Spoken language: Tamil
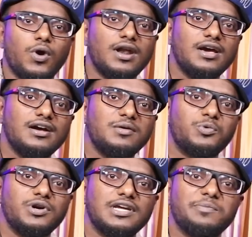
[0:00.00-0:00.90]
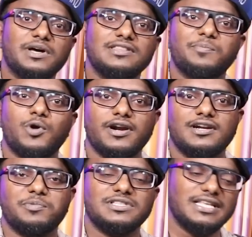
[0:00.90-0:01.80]
உலக முழுக்க இப்போ அந்த
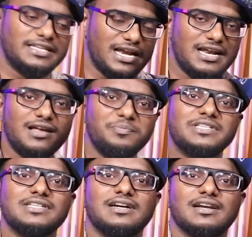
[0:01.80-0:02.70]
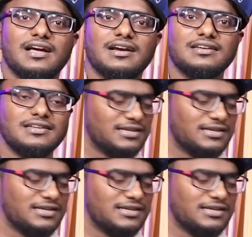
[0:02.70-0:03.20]
ப்ராடக்ட்டை பற்றி தான் எல்லோரும் பேசிக்கிட்டு இருக்காங்க